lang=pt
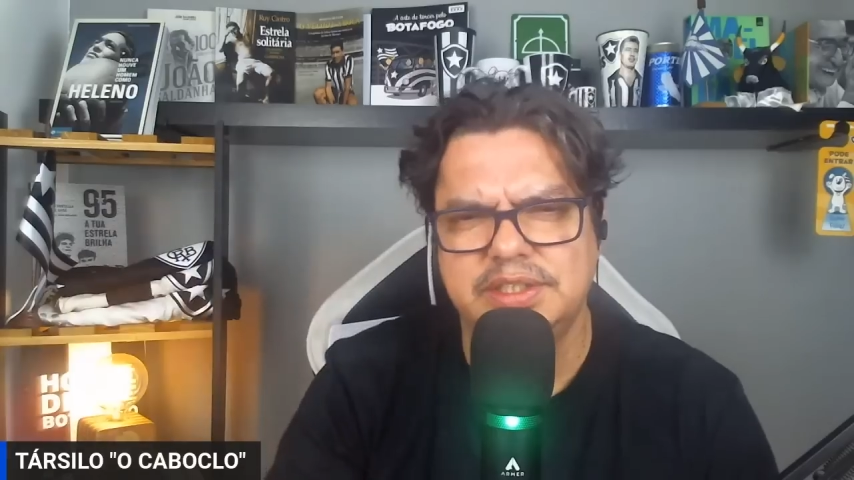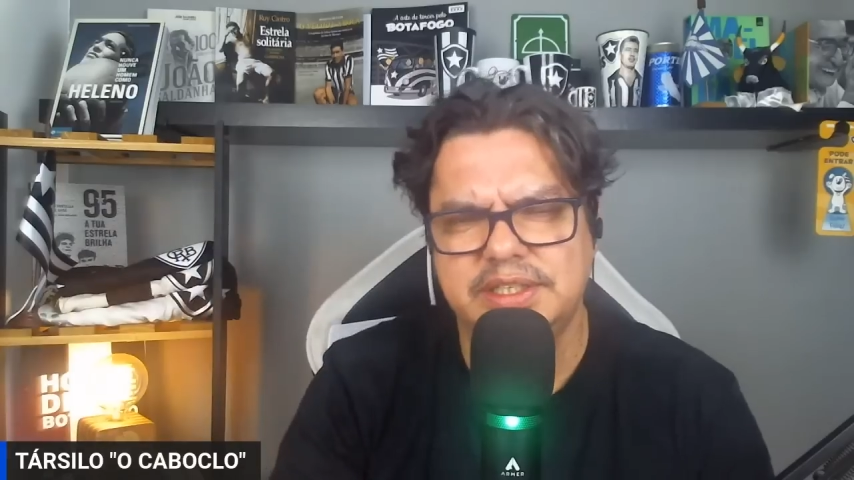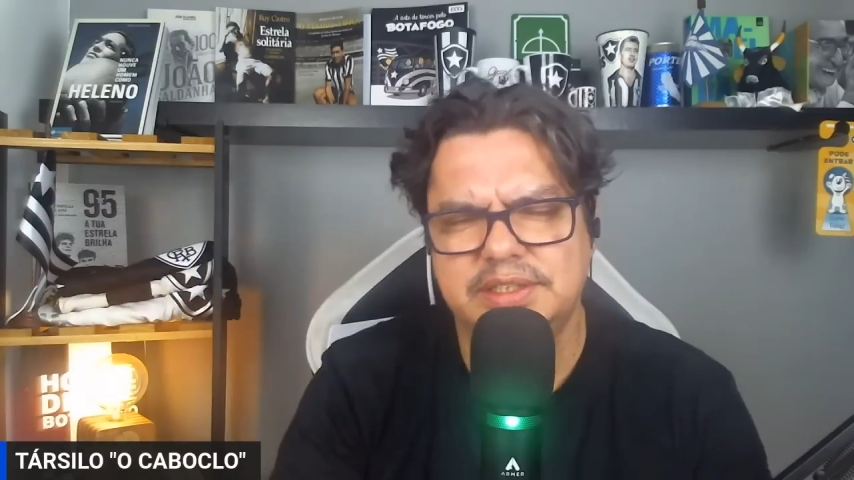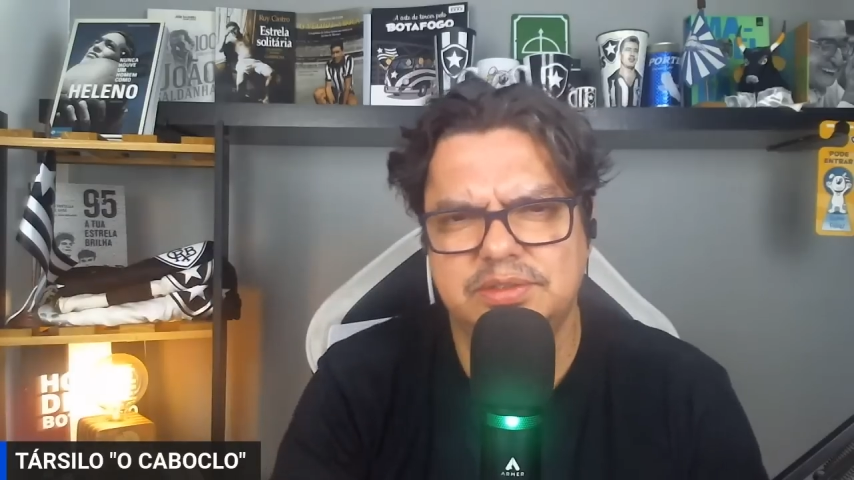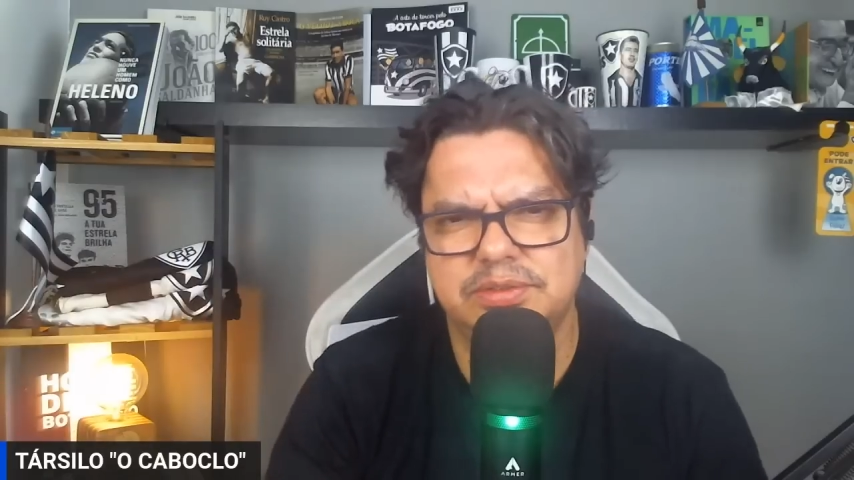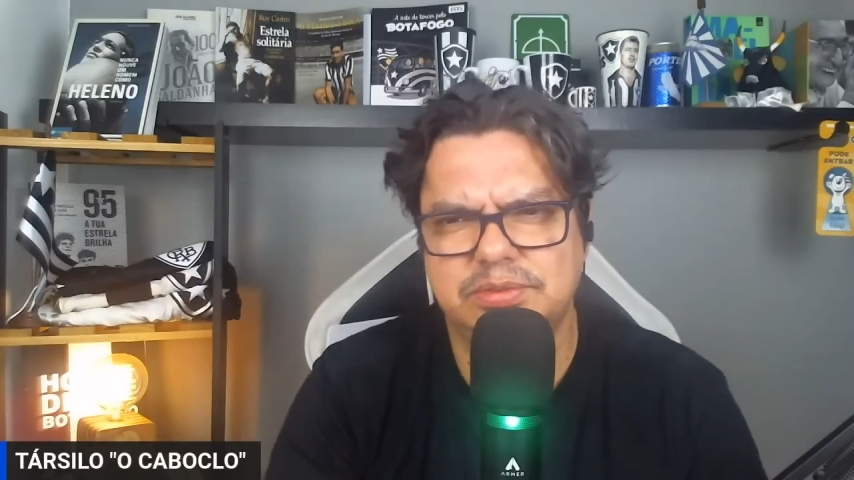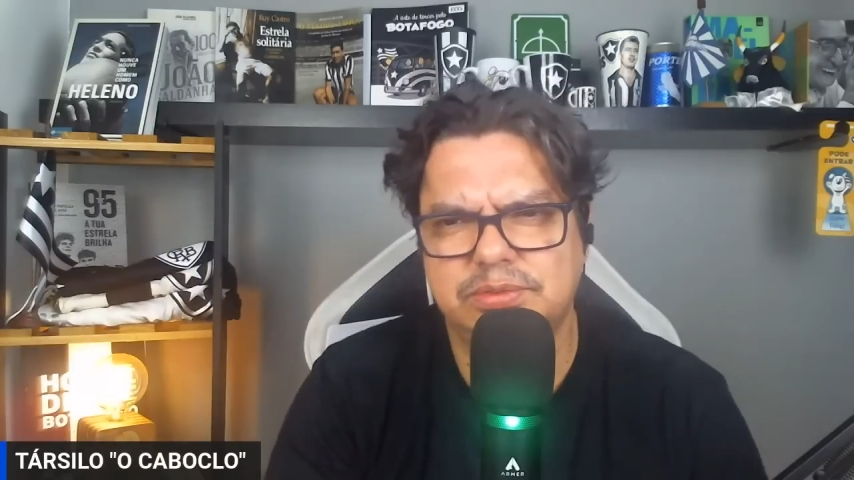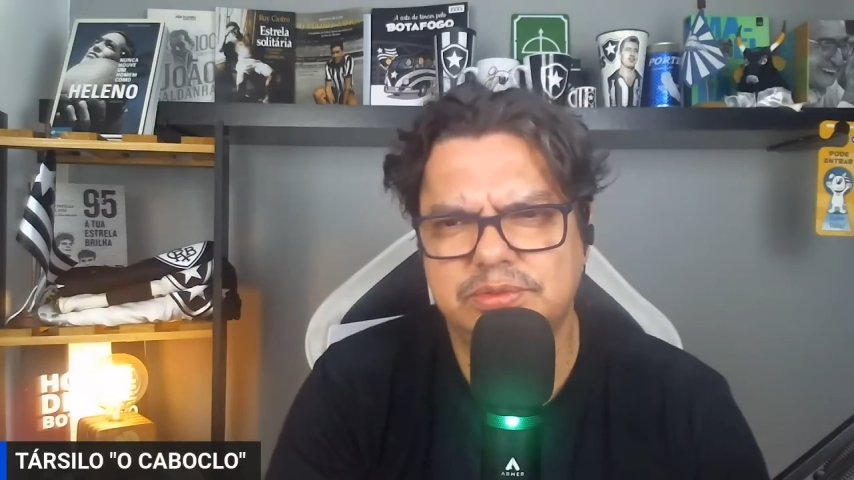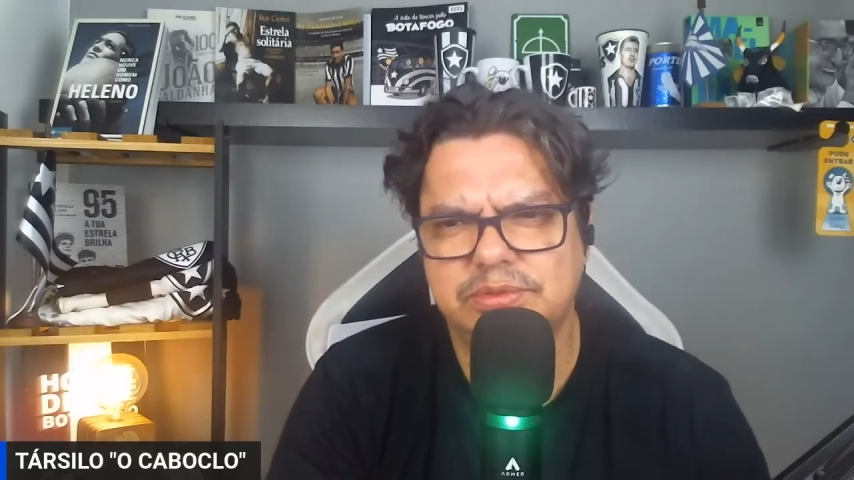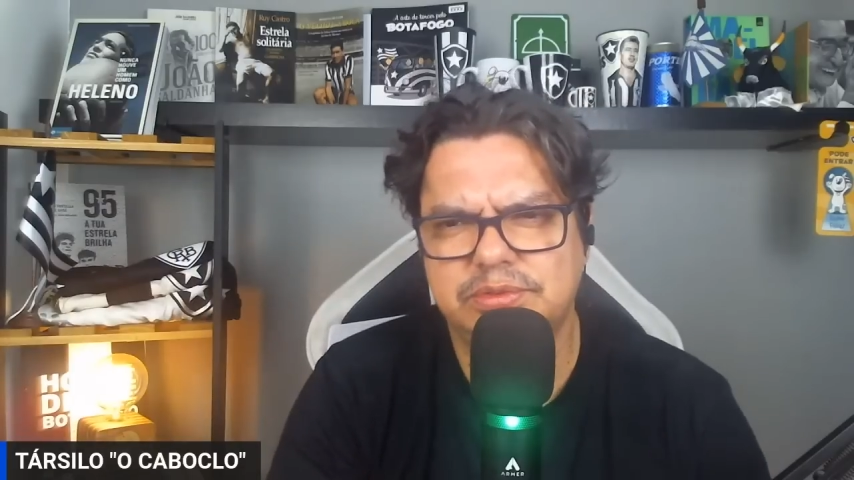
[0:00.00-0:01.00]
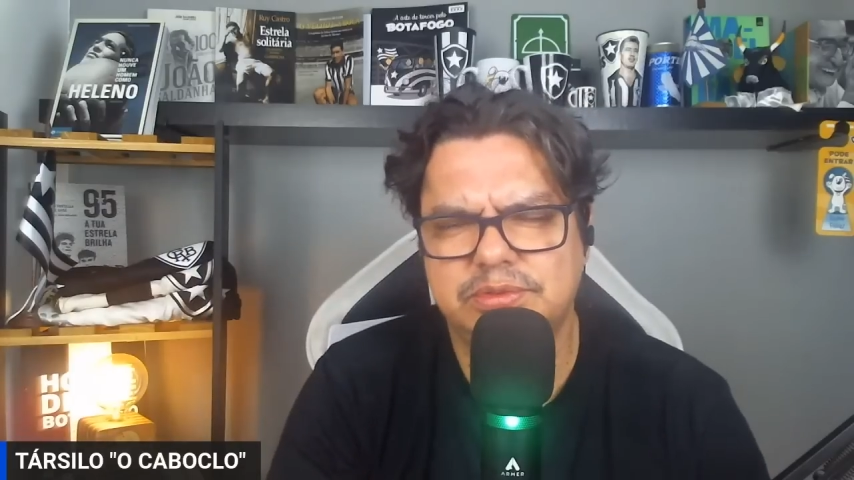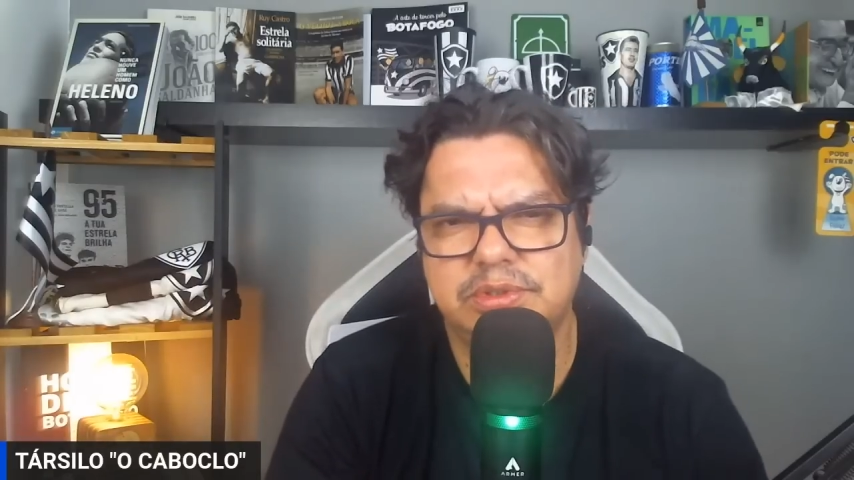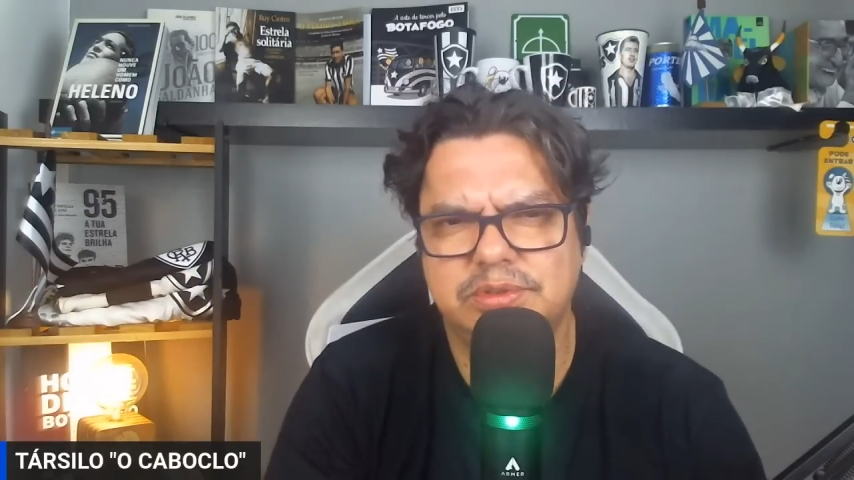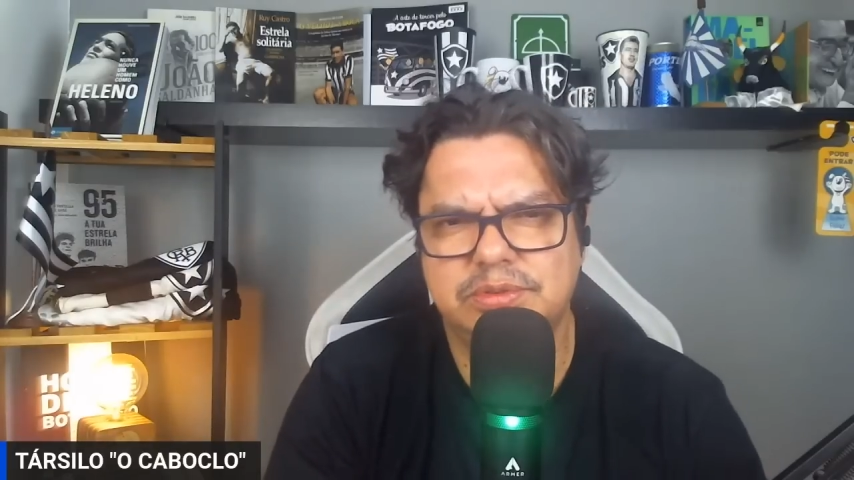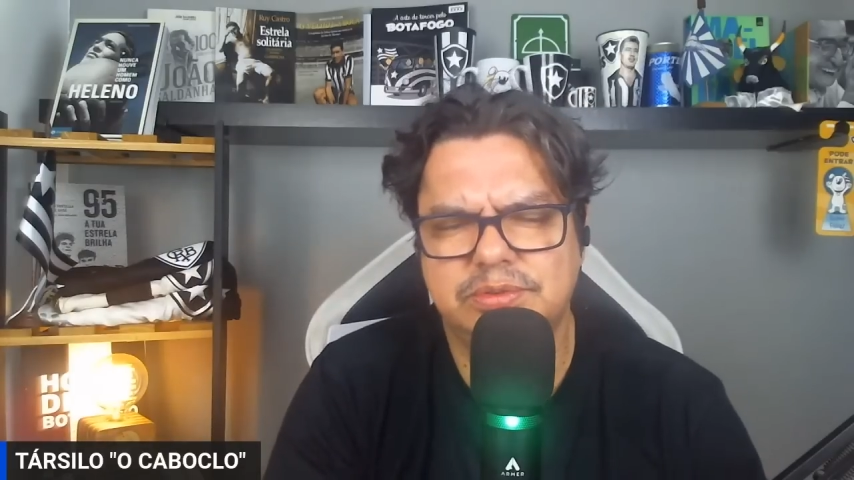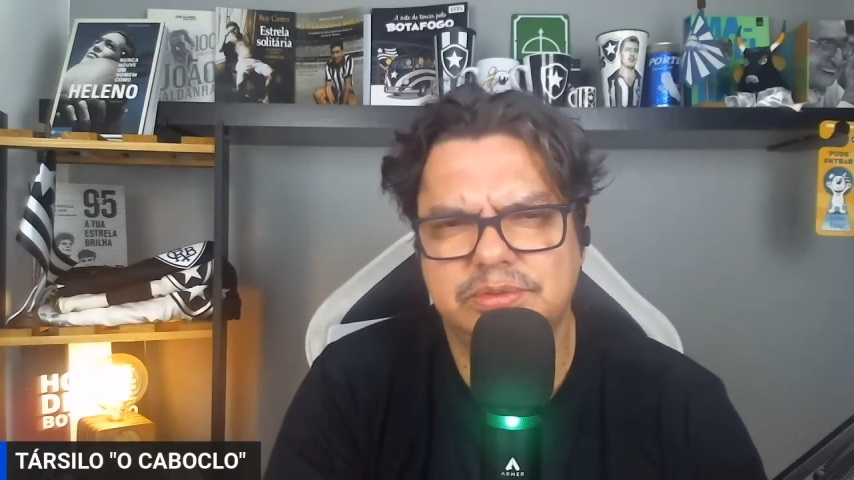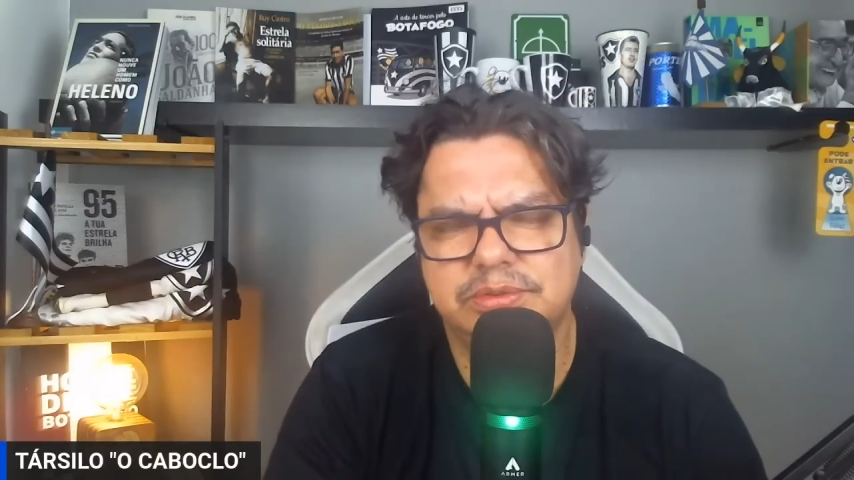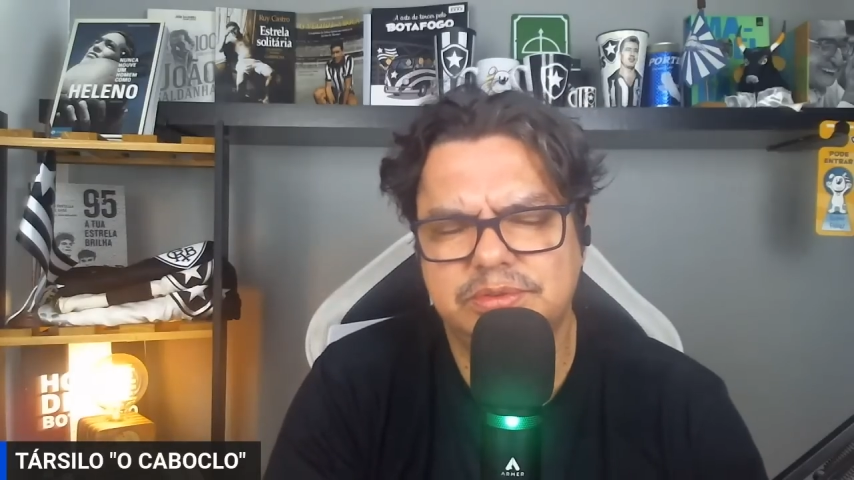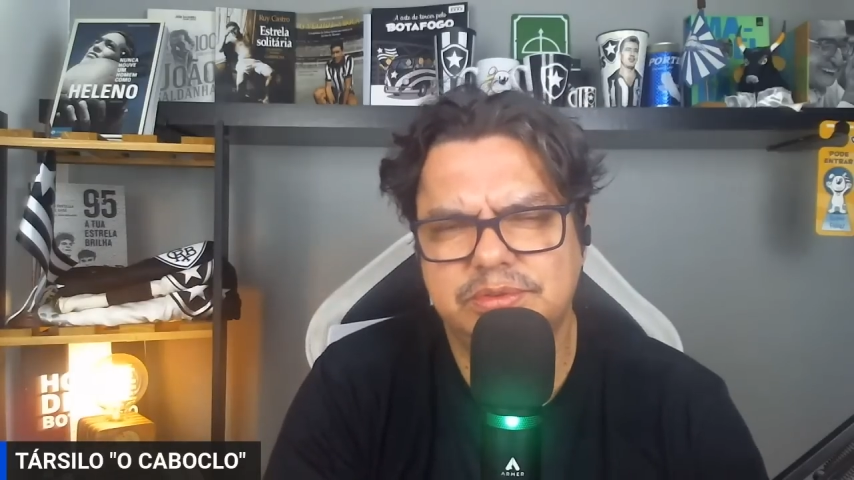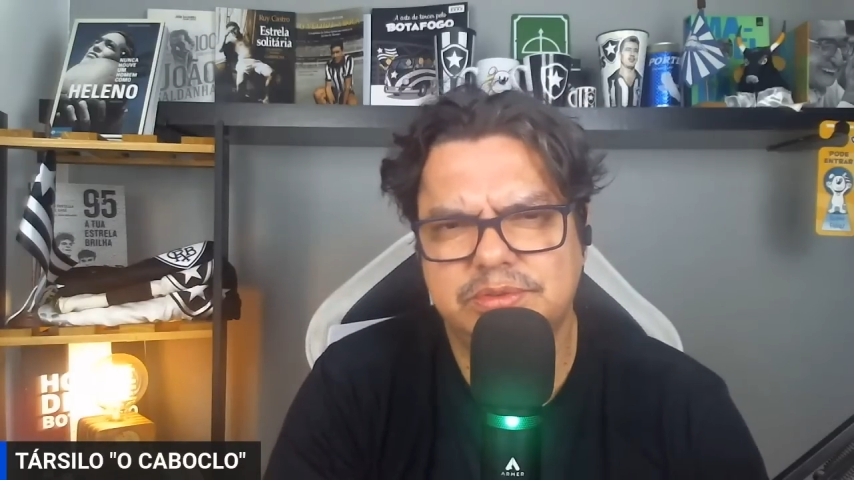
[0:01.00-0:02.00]
né? Dos, do,
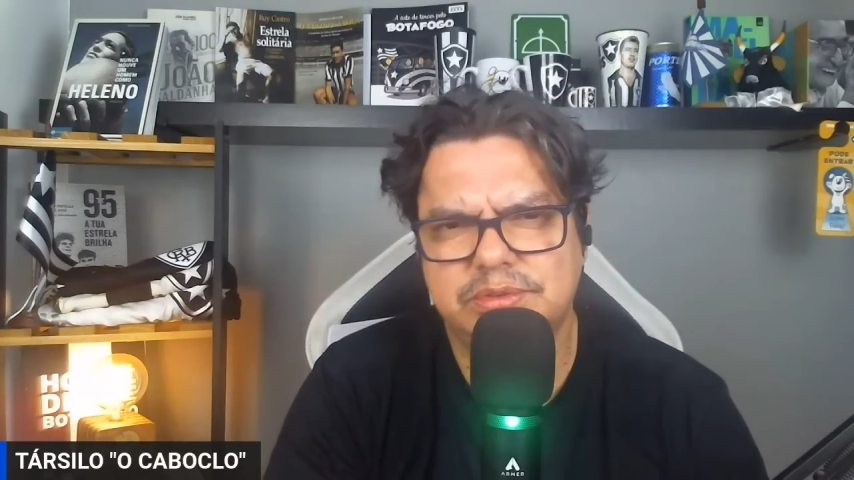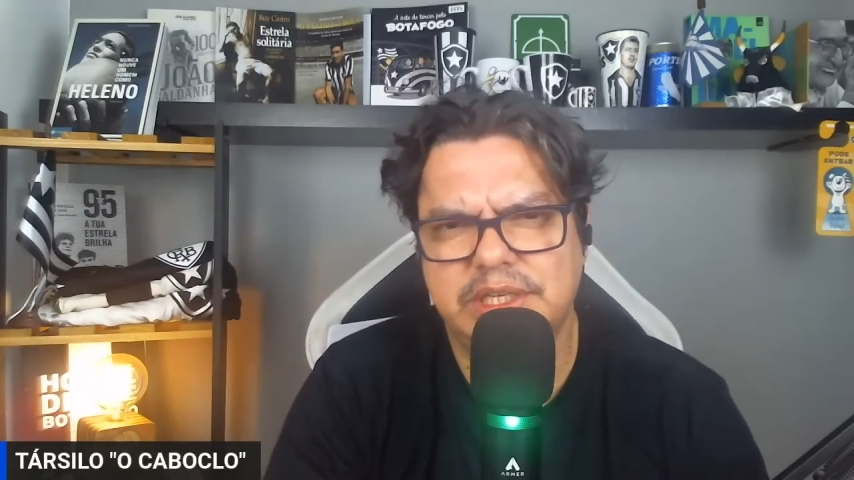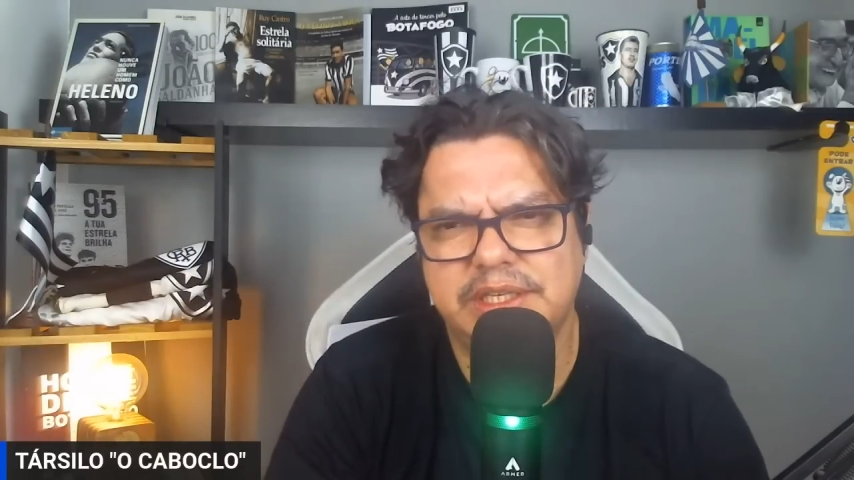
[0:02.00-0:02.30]
dos,